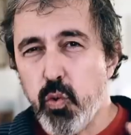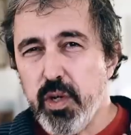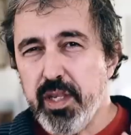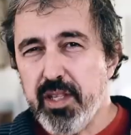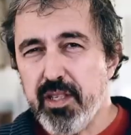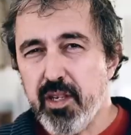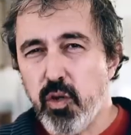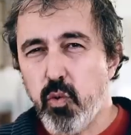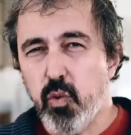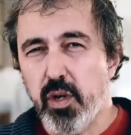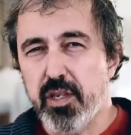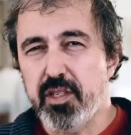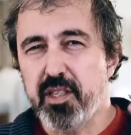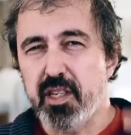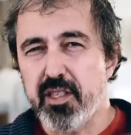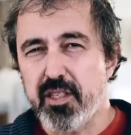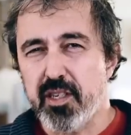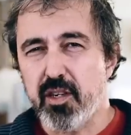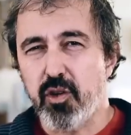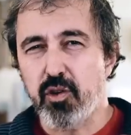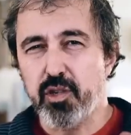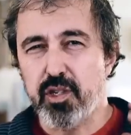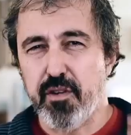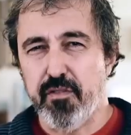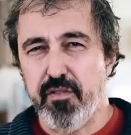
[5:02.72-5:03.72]
Quindi qualsiasi
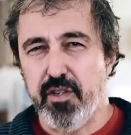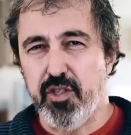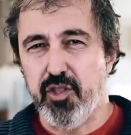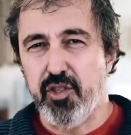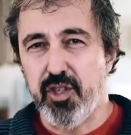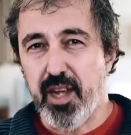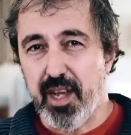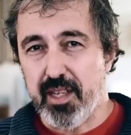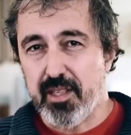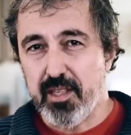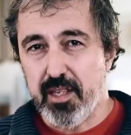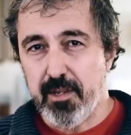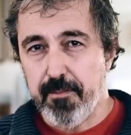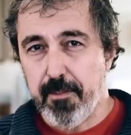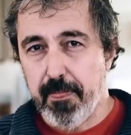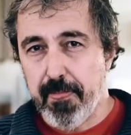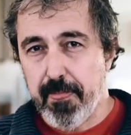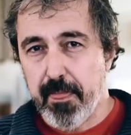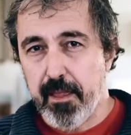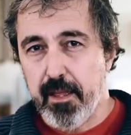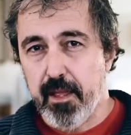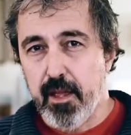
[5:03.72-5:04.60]
cosa facciate,